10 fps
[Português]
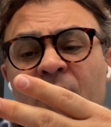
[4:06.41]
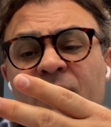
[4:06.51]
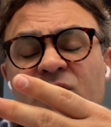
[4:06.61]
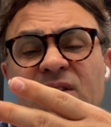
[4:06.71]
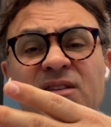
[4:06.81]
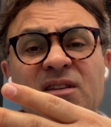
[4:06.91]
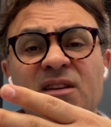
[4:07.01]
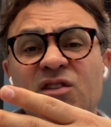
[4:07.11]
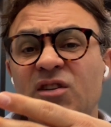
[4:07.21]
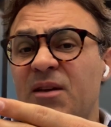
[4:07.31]
você
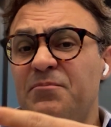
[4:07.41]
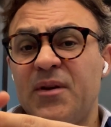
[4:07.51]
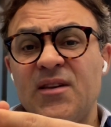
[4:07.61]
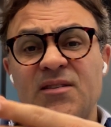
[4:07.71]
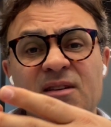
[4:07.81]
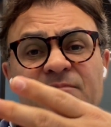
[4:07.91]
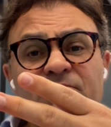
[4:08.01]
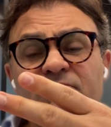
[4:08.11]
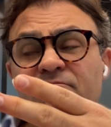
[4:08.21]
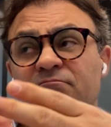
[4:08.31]
dirige a empresa
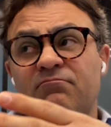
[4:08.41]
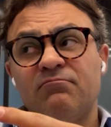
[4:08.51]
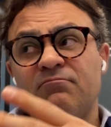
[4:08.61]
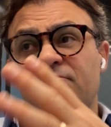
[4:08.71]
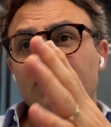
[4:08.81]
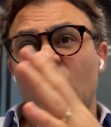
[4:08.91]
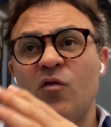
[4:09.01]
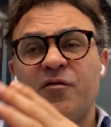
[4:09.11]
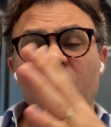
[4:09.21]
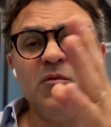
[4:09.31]

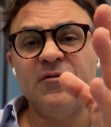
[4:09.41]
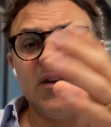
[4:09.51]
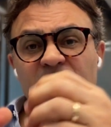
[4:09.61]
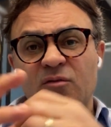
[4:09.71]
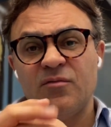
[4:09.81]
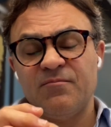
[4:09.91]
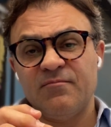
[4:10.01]
conforme o vento.